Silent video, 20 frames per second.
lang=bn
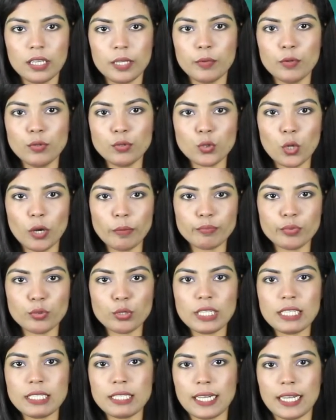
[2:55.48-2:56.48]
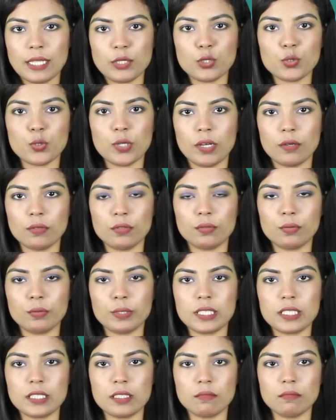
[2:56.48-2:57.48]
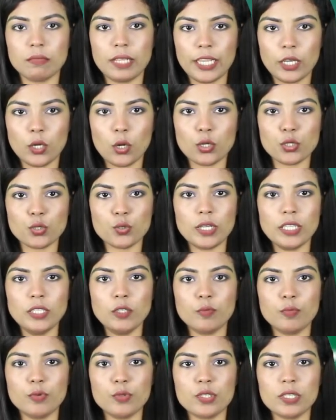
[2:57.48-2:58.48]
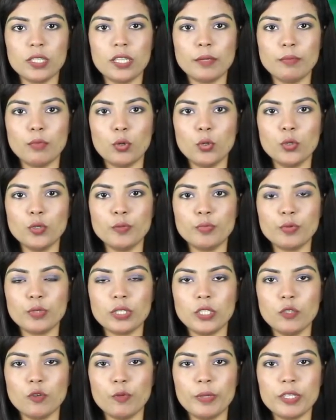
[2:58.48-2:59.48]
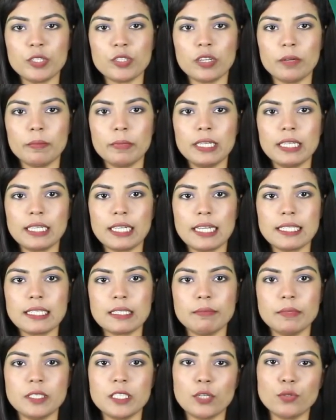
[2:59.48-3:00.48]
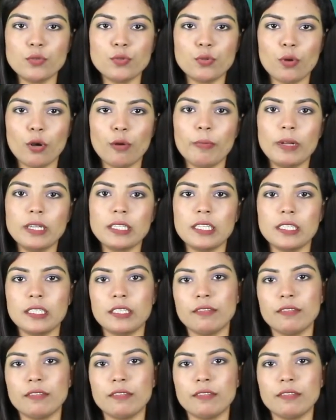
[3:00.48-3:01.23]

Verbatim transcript: এবং কমপক্ষে সাতজন আহত হয়েছেন এই ঘটনায় উপজেলার মোহনপুর ইউপি চেয়ারম্যান কাজী মিজানুর রহমানকে